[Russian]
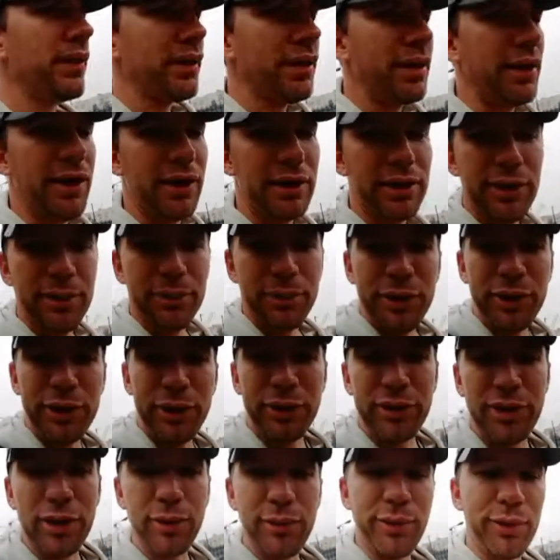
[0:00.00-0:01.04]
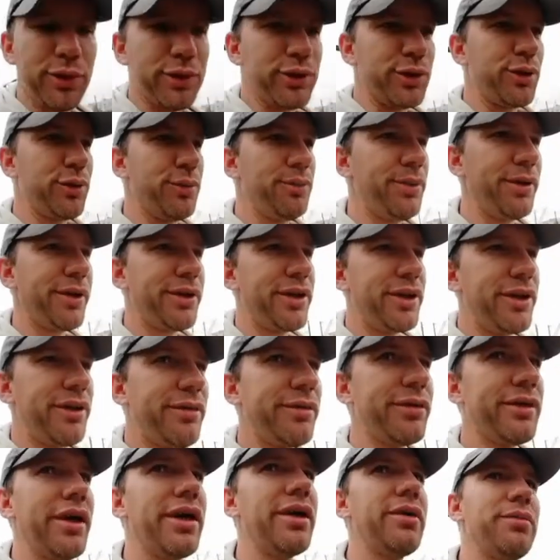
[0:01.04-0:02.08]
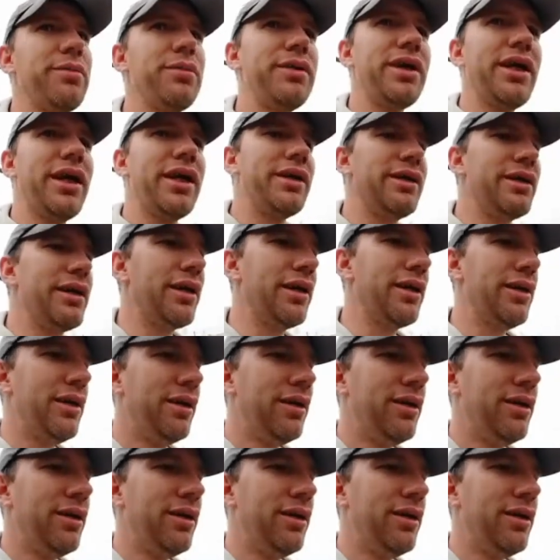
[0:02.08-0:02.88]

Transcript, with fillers: Это мое такое субъективное мнение.